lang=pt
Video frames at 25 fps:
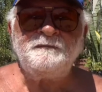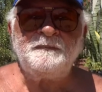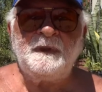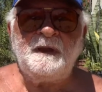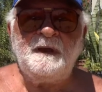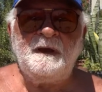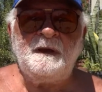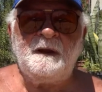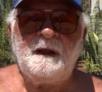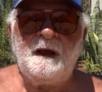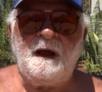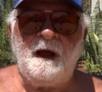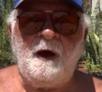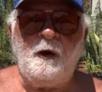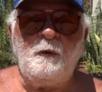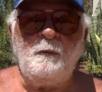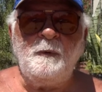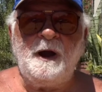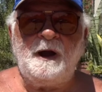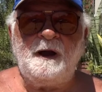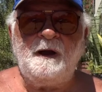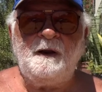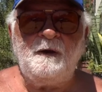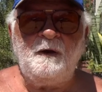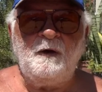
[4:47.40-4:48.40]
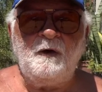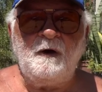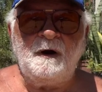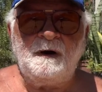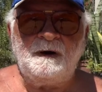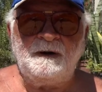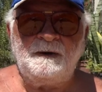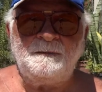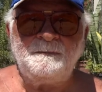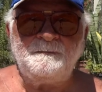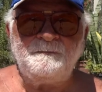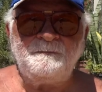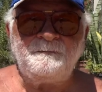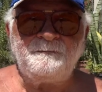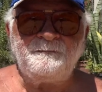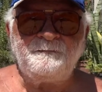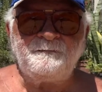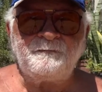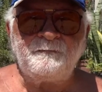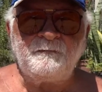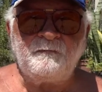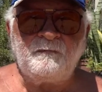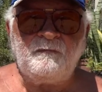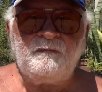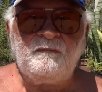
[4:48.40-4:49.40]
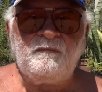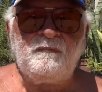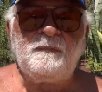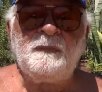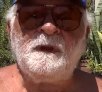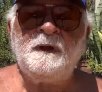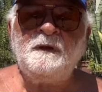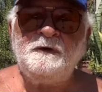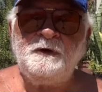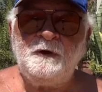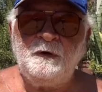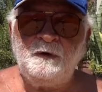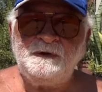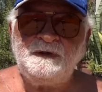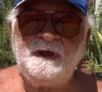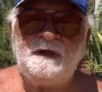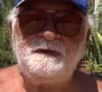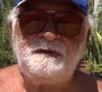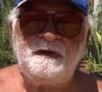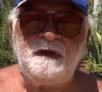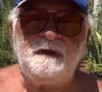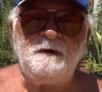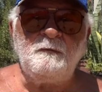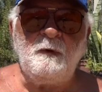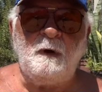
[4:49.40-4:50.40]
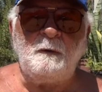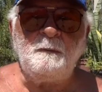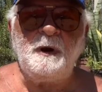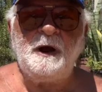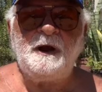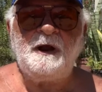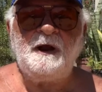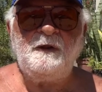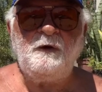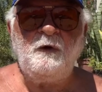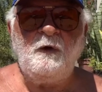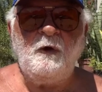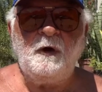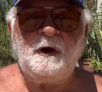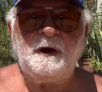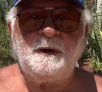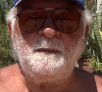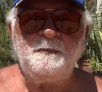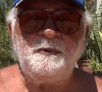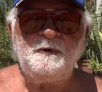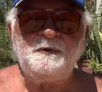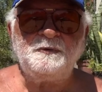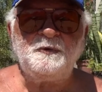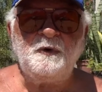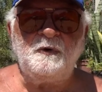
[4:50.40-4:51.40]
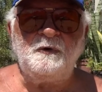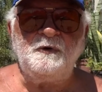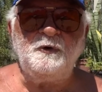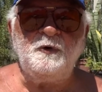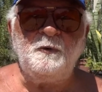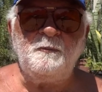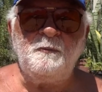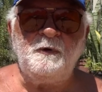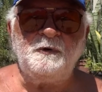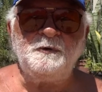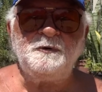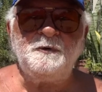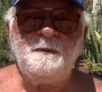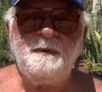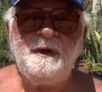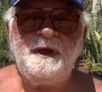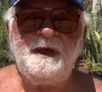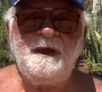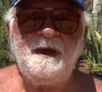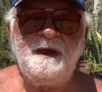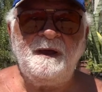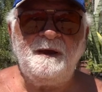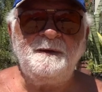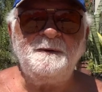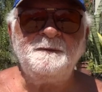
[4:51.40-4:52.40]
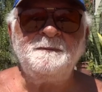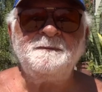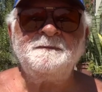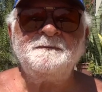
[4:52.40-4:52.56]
era Alma Carioca, e eu ainda tenho almacarioca.rio.br,